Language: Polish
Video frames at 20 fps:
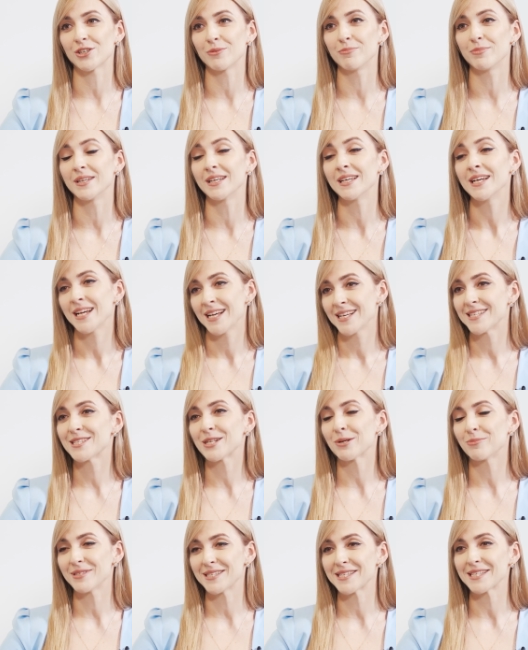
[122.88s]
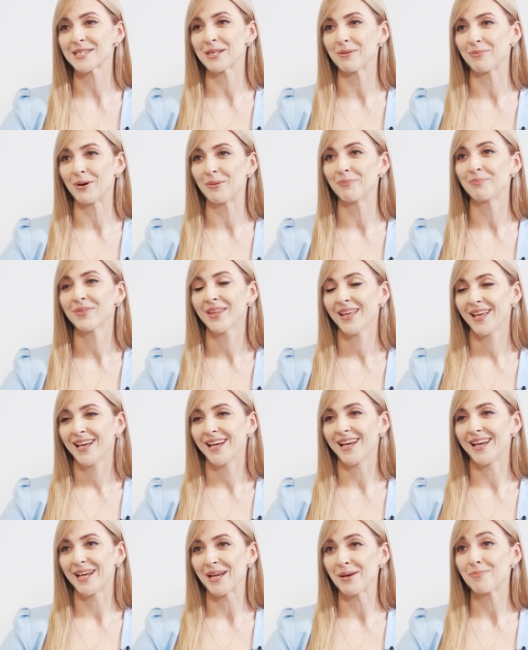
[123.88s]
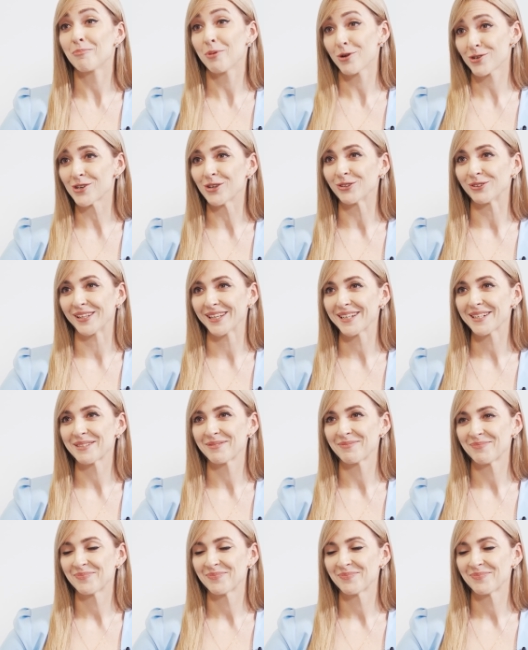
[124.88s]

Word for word: żeby zrobić ze sobą e, porządek.